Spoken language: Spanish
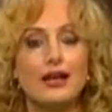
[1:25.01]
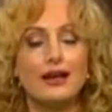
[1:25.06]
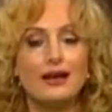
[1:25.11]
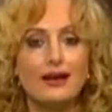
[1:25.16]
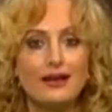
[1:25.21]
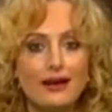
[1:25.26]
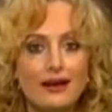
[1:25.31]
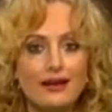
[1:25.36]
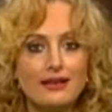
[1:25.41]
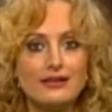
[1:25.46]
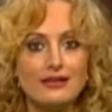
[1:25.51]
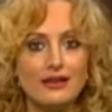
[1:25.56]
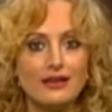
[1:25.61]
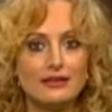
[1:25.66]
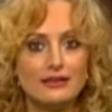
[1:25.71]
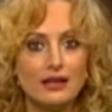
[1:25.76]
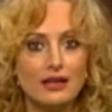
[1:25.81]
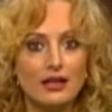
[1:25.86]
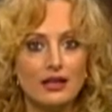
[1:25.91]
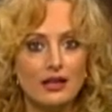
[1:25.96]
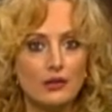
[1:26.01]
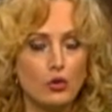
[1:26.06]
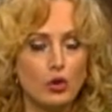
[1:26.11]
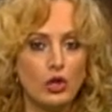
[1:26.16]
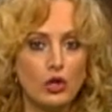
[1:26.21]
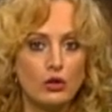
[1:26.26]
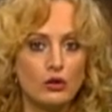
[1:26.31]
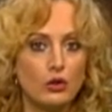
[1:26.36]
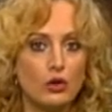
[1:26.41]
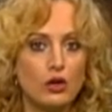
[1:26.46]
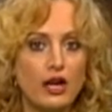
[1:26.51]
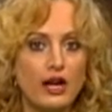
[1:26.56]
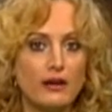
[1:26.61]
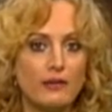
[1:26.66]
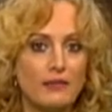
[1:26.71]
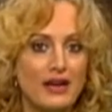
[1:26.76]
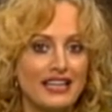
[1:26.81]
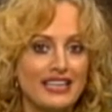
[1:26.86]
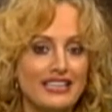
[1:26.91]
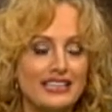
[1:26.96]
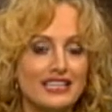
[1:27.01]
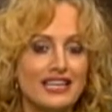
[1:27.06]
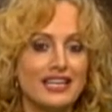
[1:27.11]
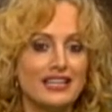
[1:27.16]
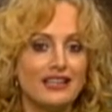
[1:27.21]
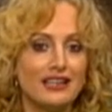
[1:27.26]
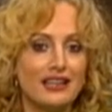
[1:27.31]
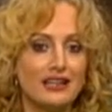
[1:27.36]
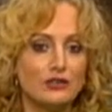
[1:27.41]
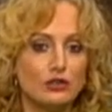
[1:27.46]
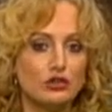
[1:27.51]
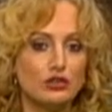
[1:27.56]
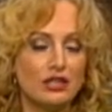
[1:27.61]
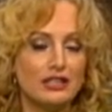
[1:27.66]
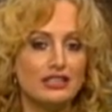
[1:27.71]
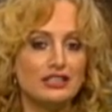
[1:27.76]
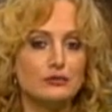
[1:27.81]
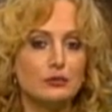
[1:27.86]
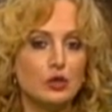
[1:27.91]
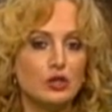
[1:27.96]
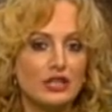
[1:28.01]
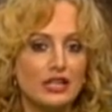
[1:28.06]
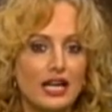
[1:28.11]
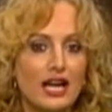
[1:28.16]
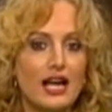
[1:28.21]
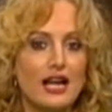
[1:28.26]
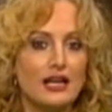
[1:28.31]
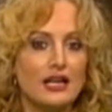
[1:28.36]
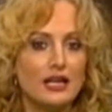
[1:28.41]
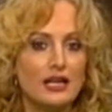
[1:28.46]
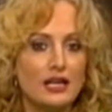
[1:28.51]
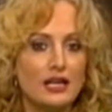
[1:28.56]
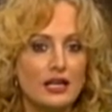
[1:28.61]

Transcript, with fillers: gracias a la demoledora maquinaria del socialismo real,